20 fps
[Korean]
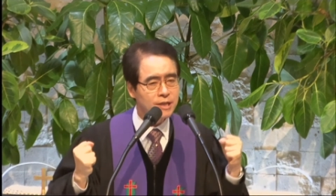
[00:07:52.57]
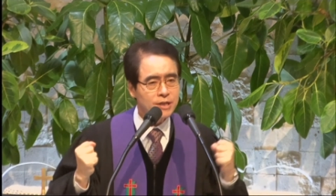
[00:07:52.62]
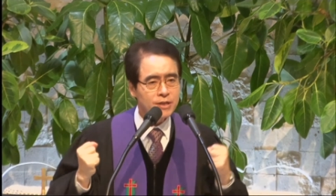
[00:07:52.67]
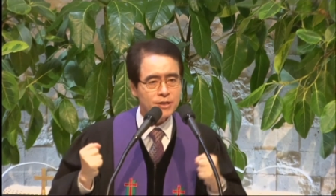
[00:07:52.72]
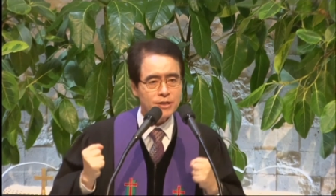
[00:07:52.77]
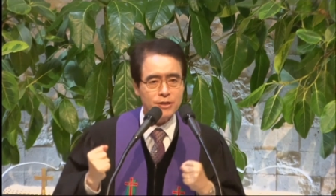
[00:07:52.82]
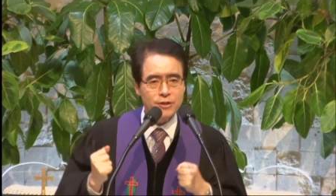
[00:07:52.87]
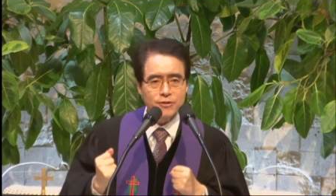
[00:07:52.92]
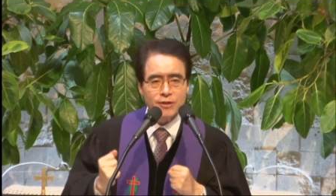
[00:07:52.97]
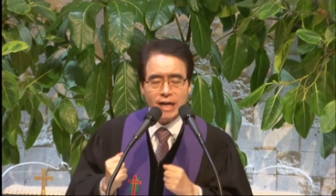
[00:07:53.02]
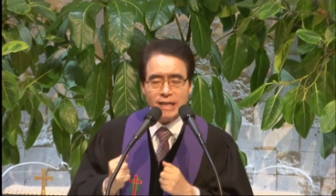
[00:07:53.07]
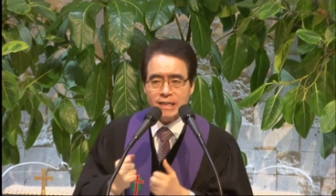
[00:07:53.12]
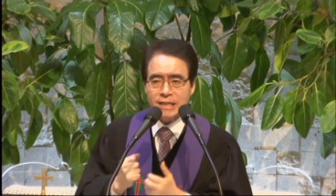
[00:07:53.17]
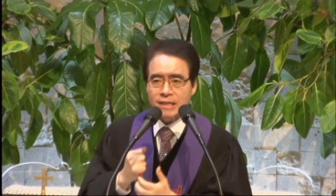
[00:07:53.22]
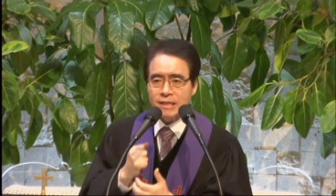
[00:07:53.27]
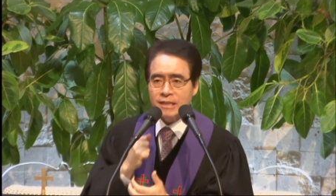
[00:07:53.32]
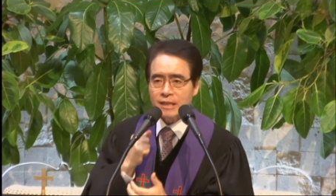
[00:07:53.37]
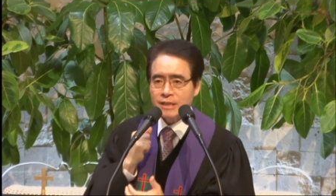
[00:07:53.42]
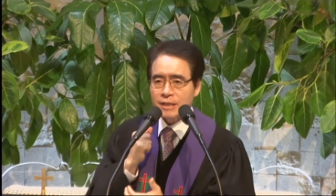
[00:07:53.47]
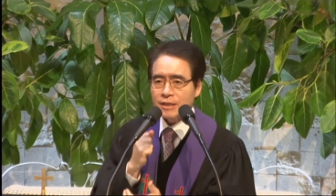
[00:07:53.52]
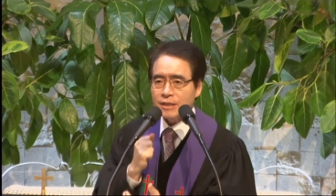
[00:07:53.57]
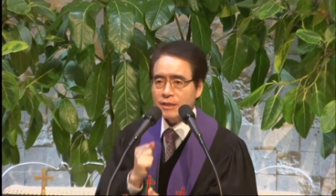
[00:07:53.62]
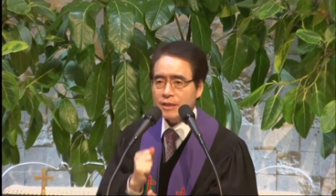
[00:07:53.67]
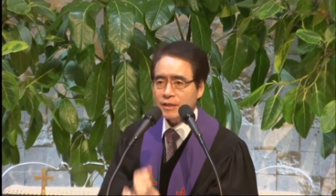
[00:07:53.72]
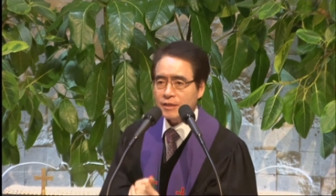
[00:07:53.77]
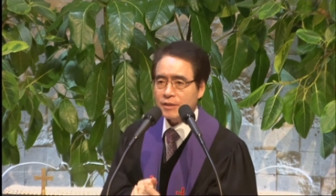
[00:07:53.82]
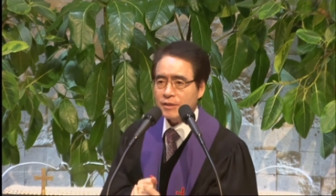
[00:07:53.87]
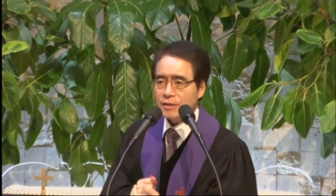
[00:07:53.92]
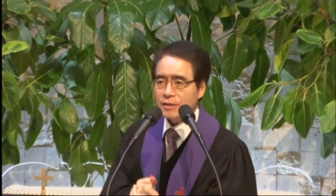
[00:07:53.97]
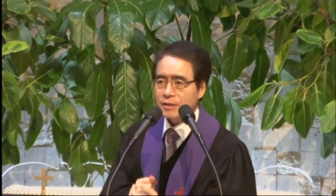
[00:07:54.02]
이러한
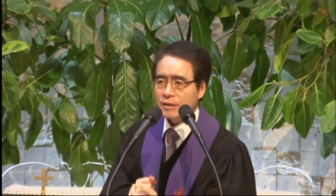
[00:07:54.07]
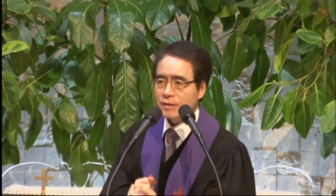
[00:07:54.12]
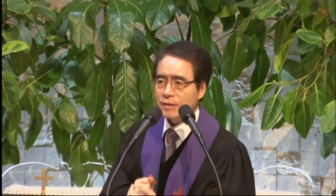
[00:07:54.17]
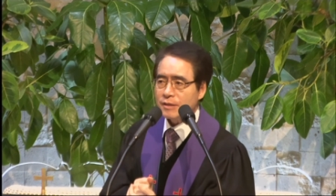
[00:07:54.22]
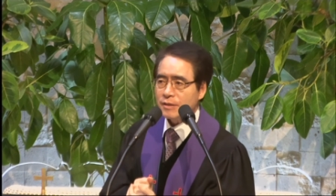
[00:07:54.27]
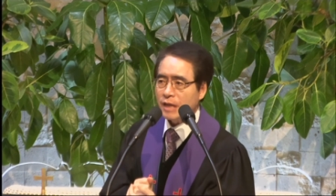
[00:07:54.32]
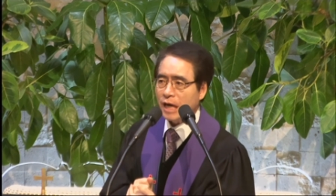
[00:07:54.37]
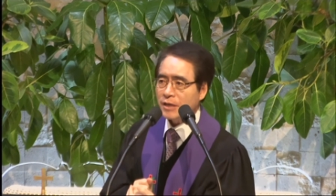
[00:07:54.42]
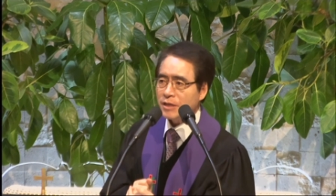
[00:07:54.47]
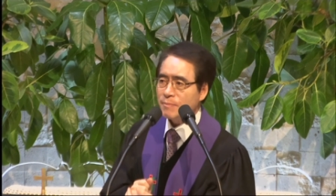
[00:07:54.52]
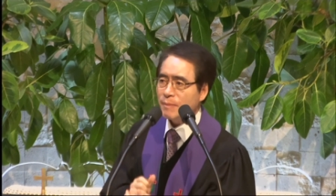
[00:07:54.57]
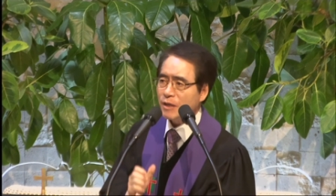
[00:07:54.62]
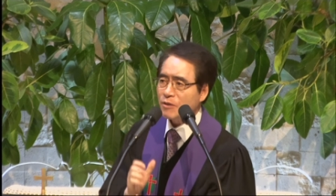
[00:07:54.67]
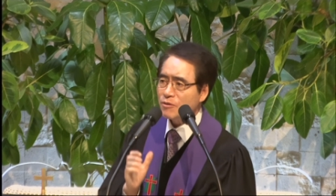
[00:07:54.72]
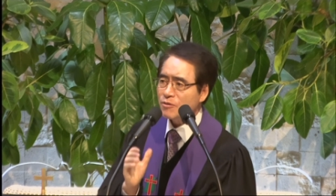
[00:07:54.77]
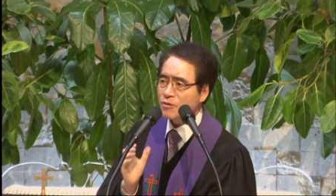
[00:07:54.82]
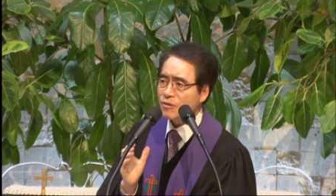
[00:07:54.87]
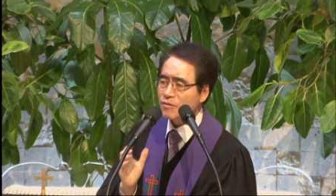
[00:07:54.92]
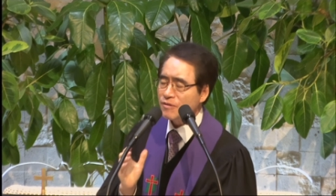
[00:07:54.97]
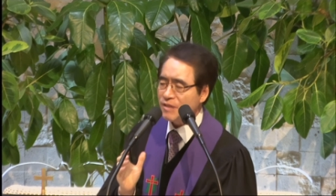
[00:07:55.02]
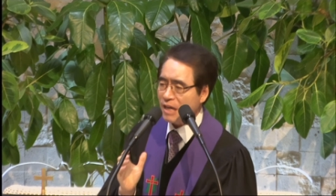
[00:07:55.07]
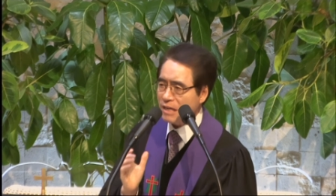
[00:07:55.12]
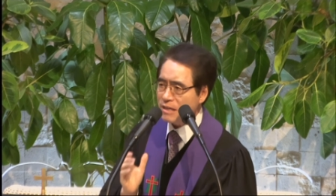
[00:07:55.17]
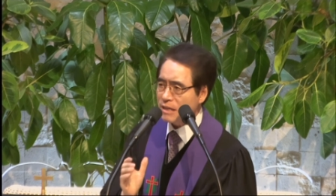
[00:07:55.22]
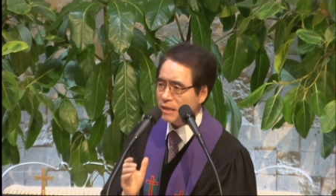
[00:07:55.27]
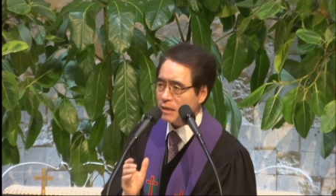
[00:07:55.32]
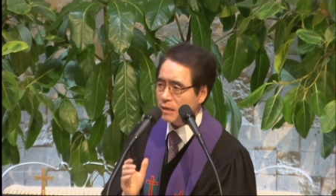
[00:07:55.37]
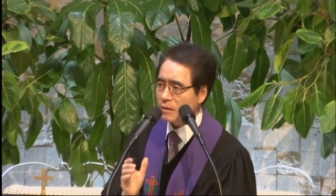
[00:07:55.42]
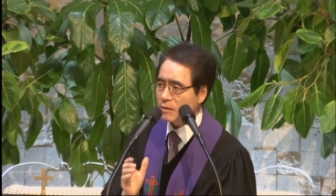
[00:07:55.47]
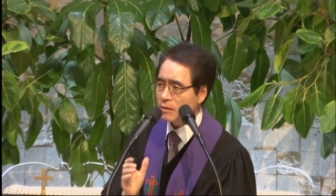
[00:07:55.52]
날이 바로
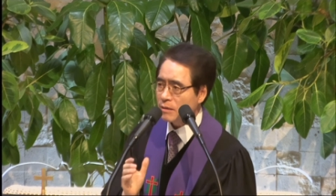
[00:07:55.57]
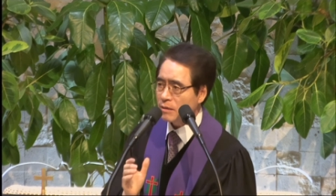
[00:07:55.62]
성탄이에요.